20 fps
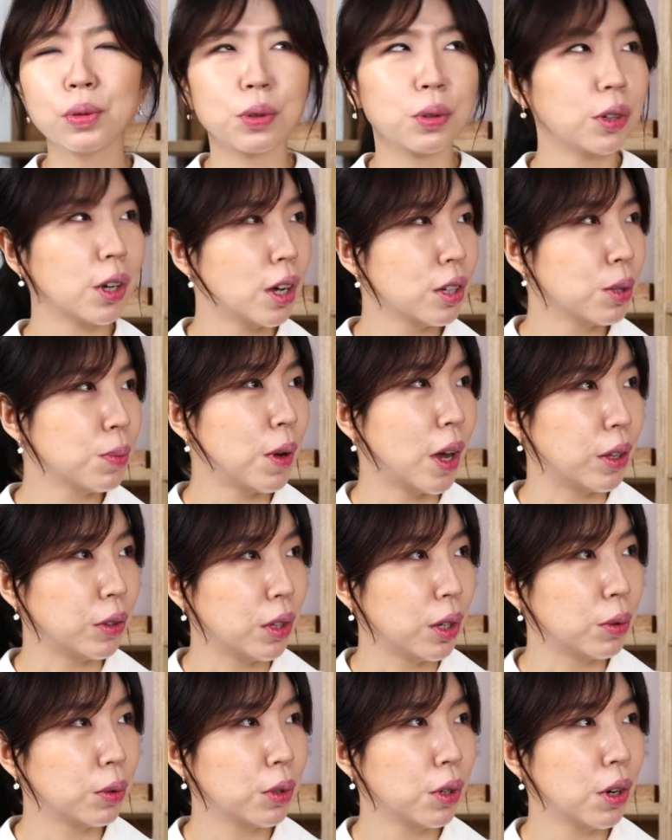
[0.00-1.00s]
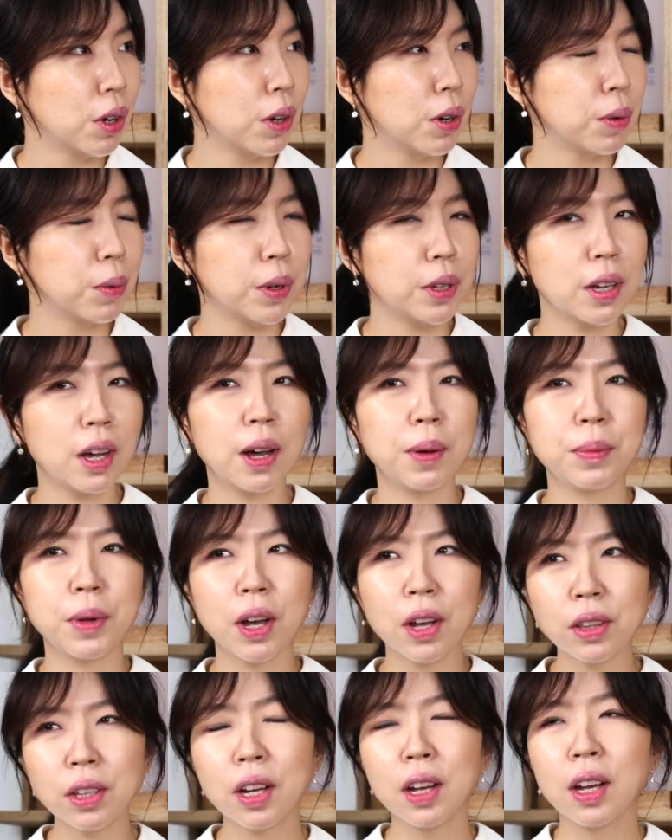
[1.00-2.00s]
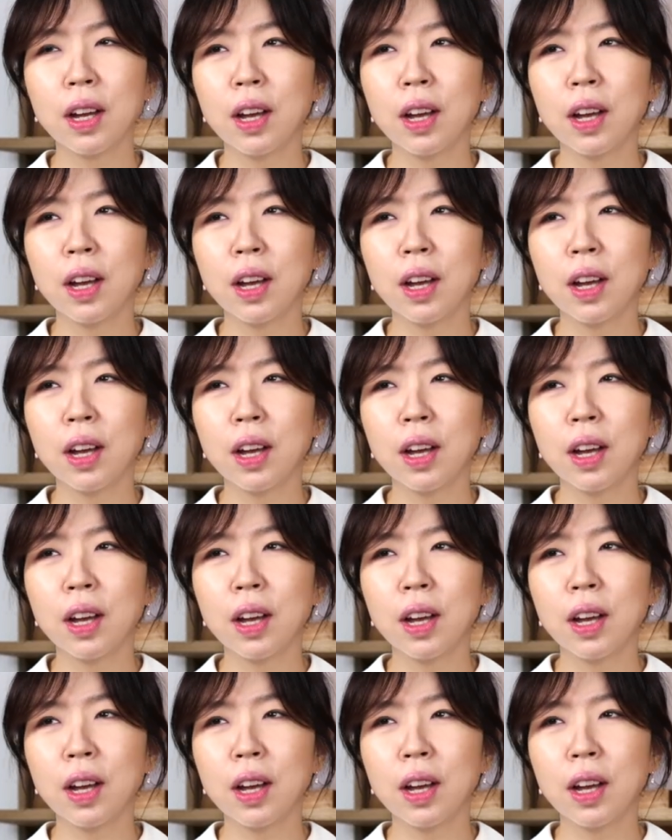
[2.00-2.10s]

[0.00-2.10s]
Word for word: 그렇게 하시면 안 되고요. 왜냐하면